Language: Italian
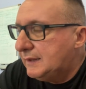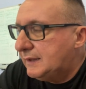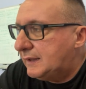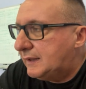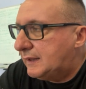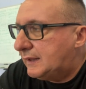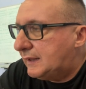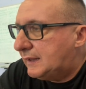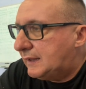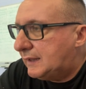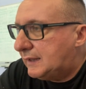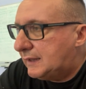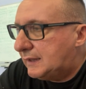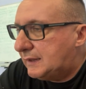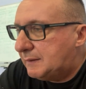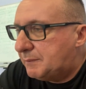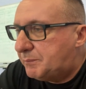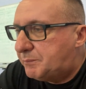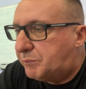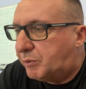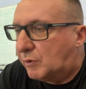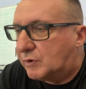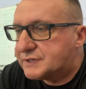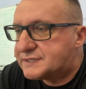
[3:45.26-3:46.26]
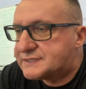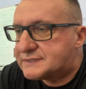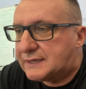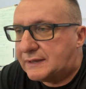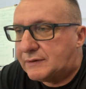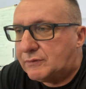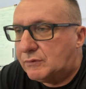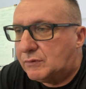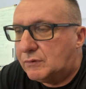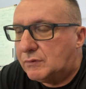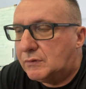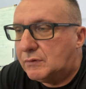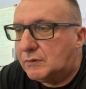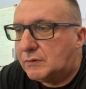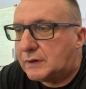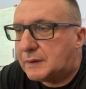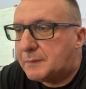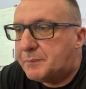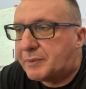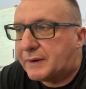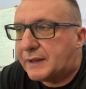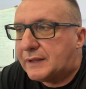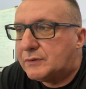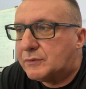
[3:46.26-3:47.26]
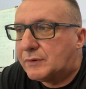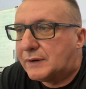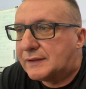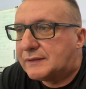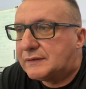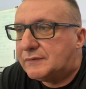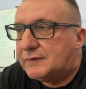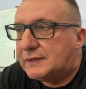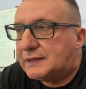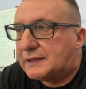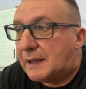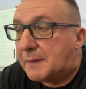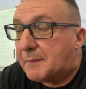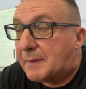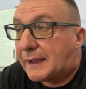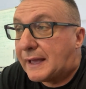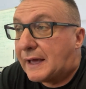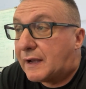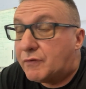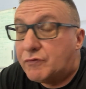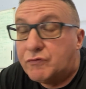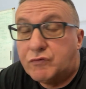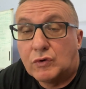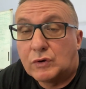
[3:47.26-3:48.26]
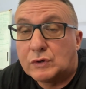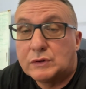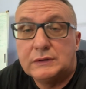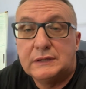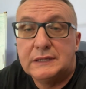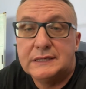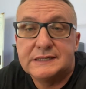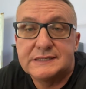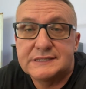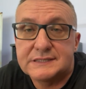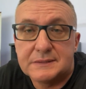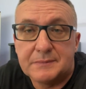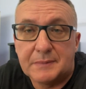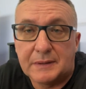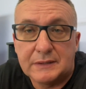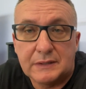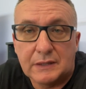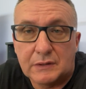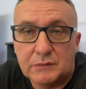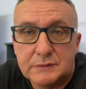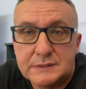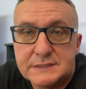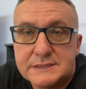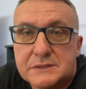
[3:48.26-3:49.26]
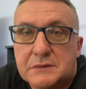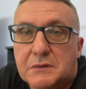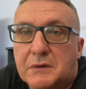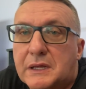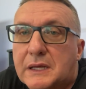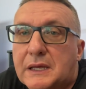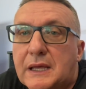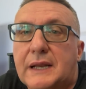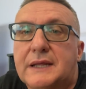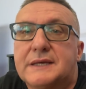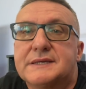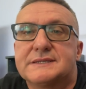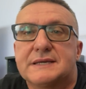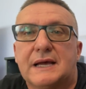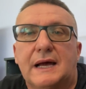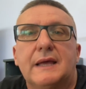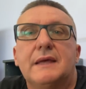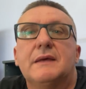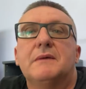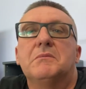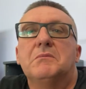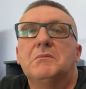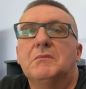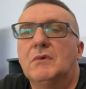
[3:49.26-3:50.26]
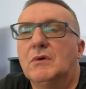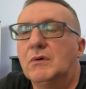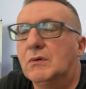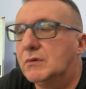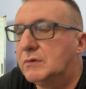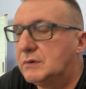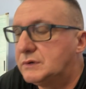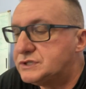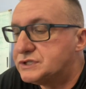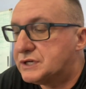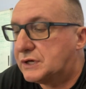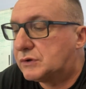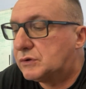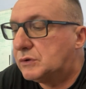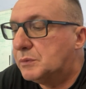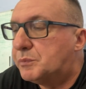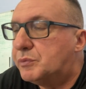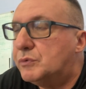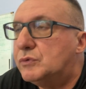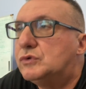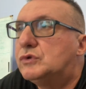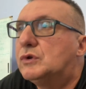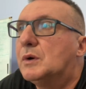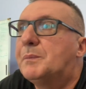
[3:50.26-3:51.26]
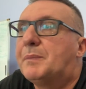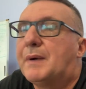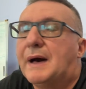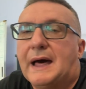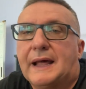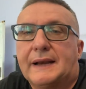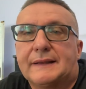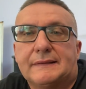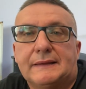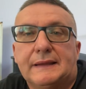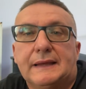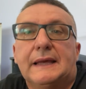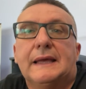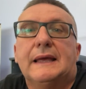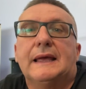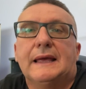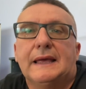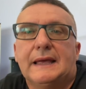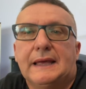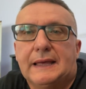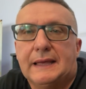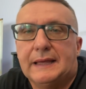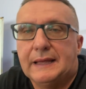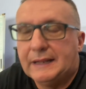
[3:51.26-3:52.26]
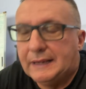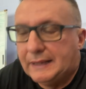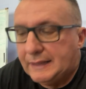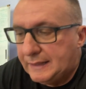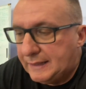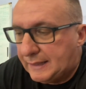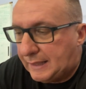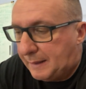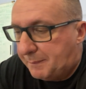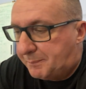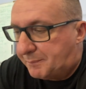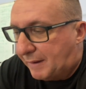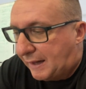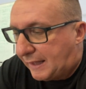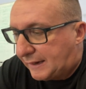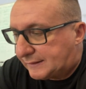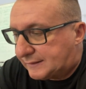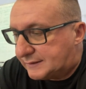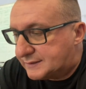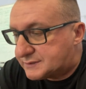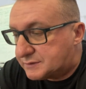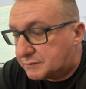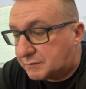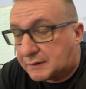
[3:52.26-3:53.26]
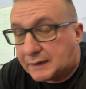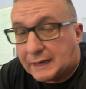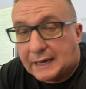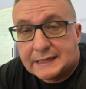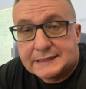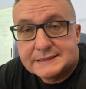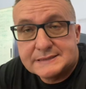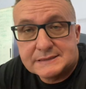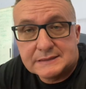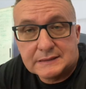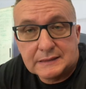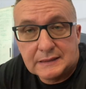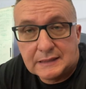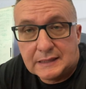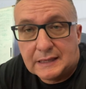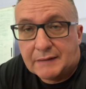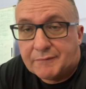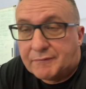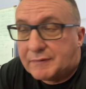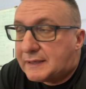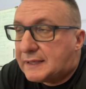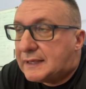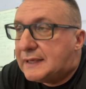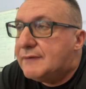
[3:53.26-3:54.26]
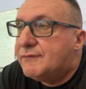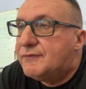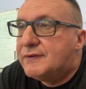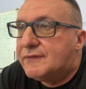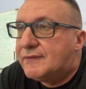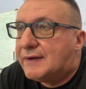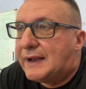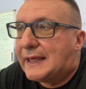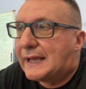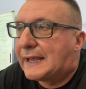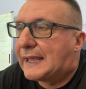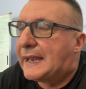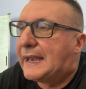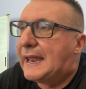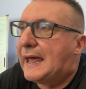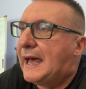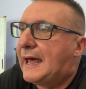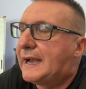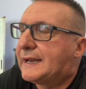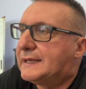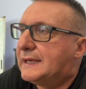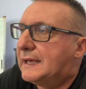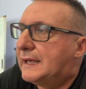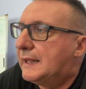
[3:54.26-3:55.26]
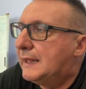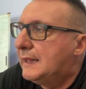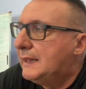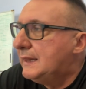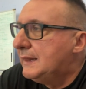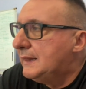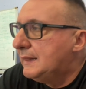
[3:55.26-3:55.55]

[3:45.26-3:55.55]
eh, possano riprendere un'attività magari fortissima di eruzione. Che ne sai? Oh, a un certo punto parte e, e parte sono cazzi. Chi, chi, vive alle Canarie,